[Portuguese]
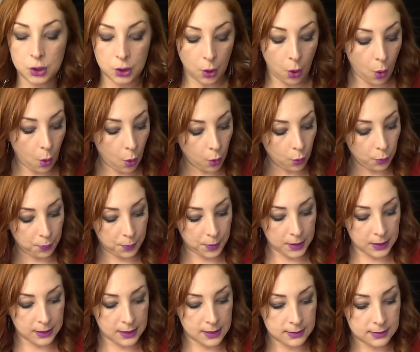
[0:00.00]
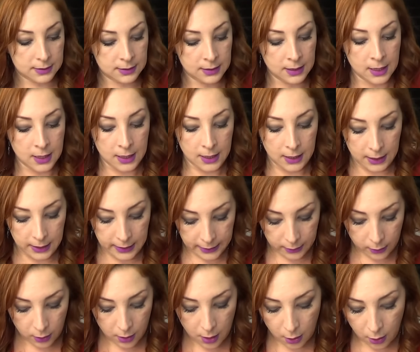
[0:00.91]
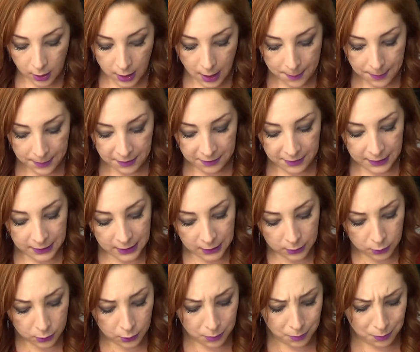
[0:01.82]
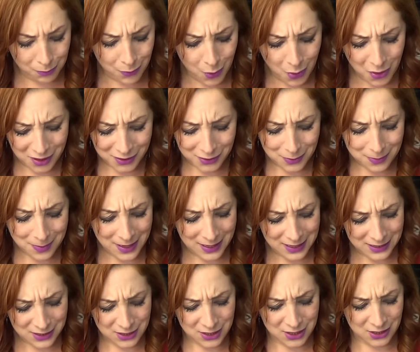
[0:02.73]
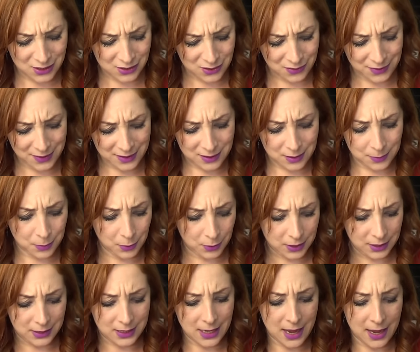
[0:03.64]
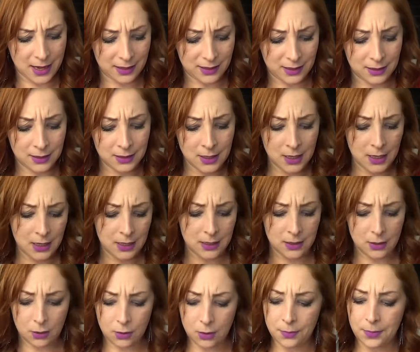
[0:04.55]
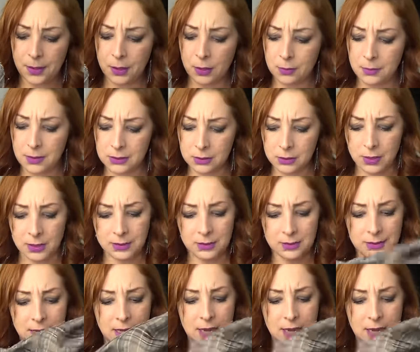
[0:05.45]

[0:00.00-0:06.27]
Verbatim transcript: de roupas e colocou lá pra vender tudo muito baratinho no Facebook dela. E eu comprei algumas coisas